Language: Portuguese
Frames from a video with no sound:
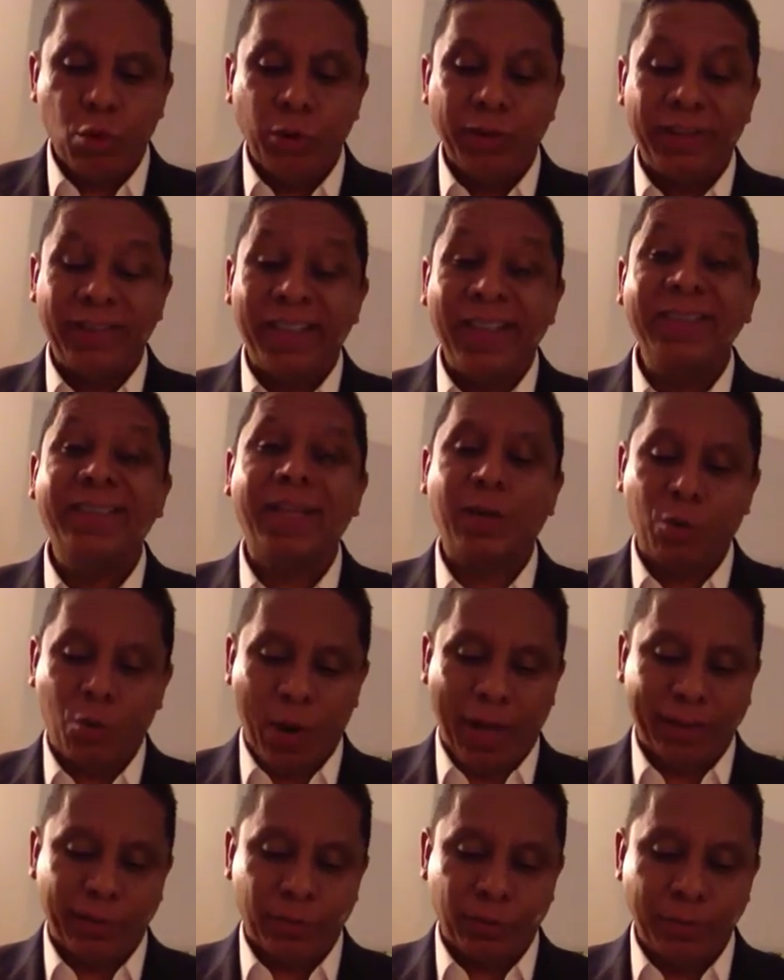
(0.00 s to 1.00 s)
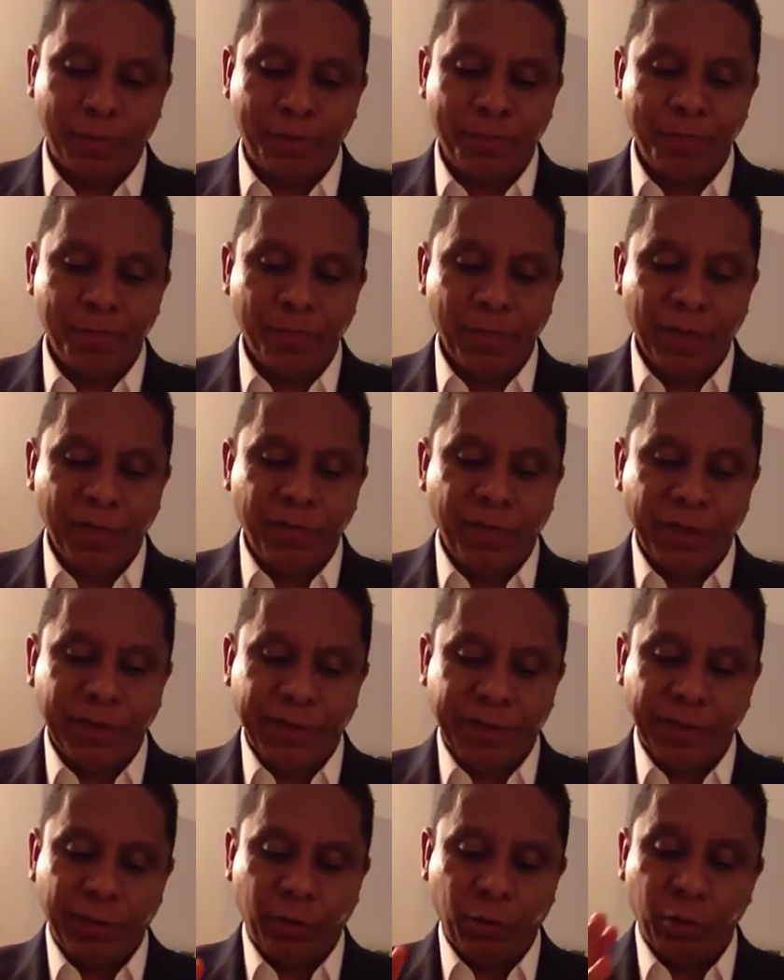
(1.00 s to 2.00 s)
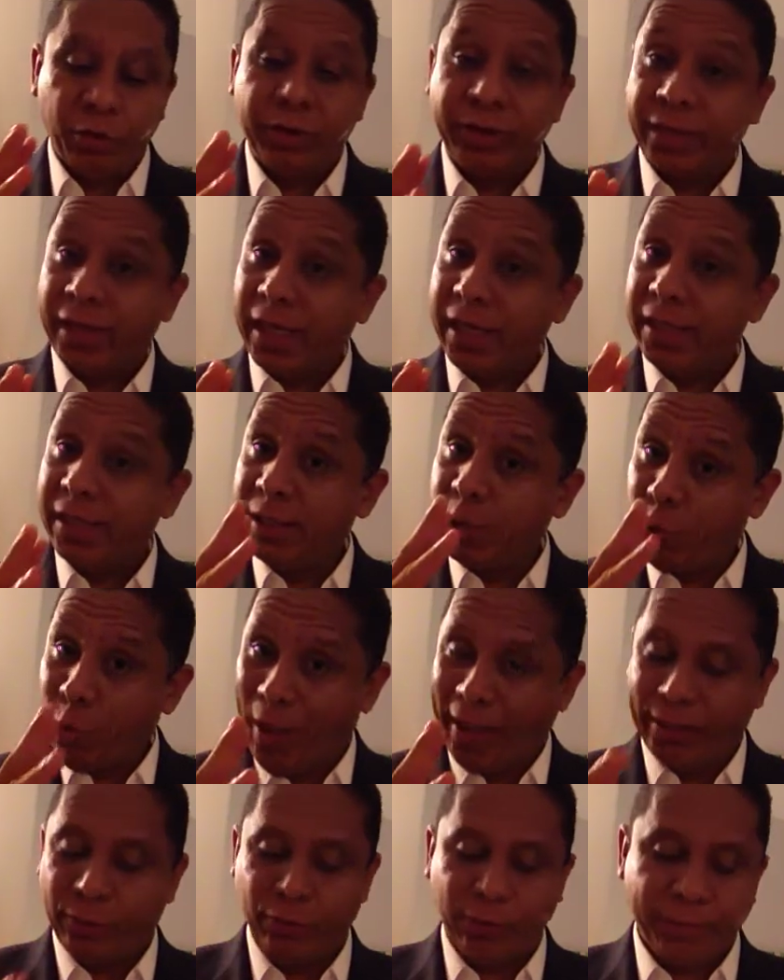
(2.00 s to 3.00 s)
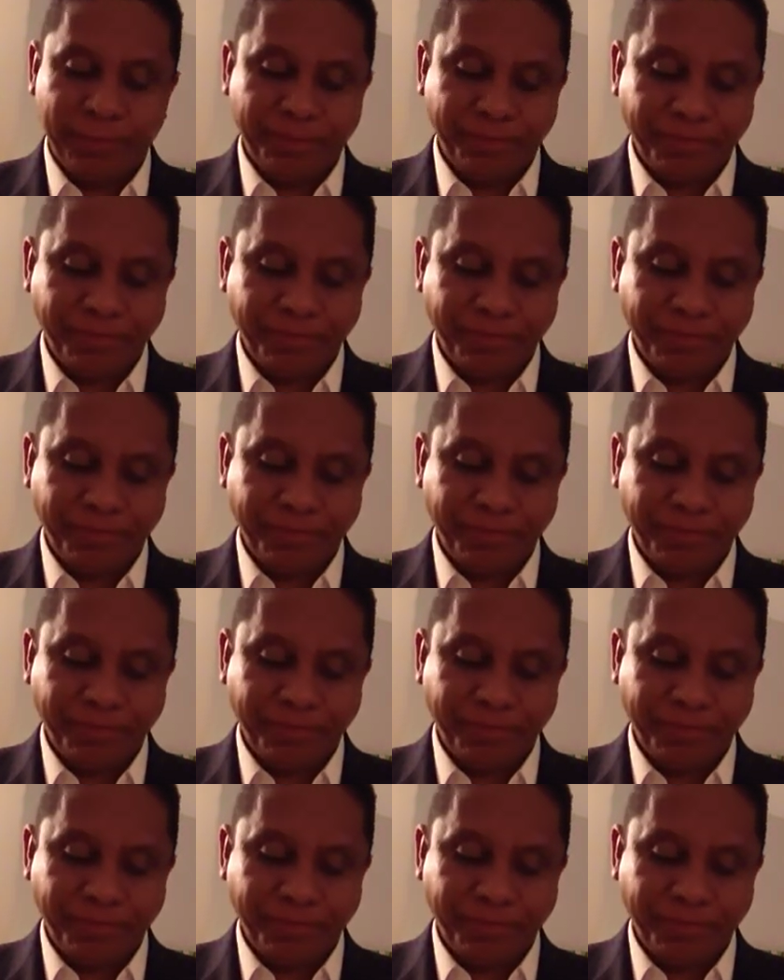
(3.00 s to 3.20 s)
84, versículos 3 e 4.